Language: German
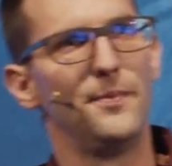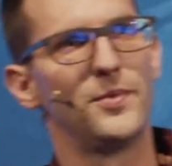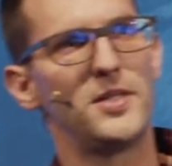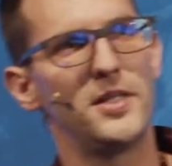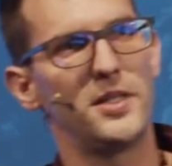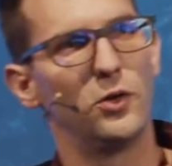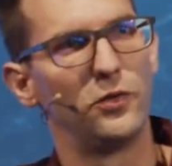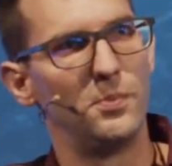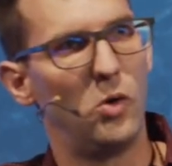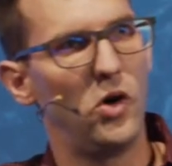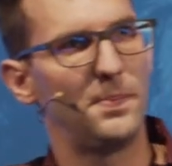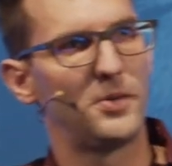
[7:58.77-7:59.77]
sie sind auf
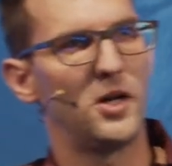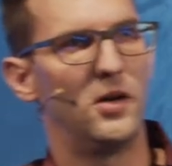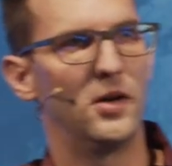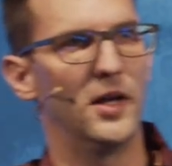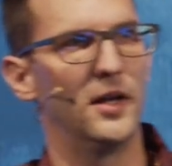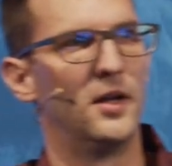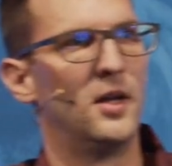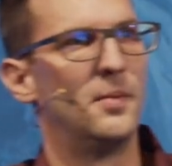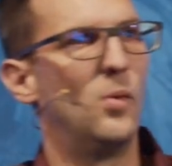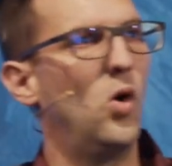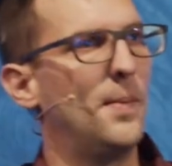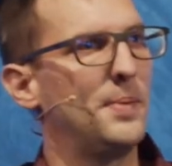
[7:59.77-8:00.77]
Moab gegangen.
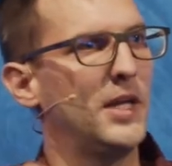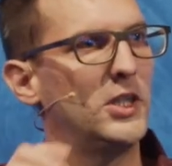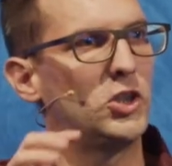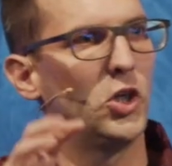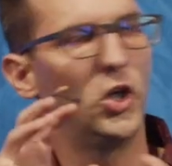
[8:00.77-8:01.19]
Moab ist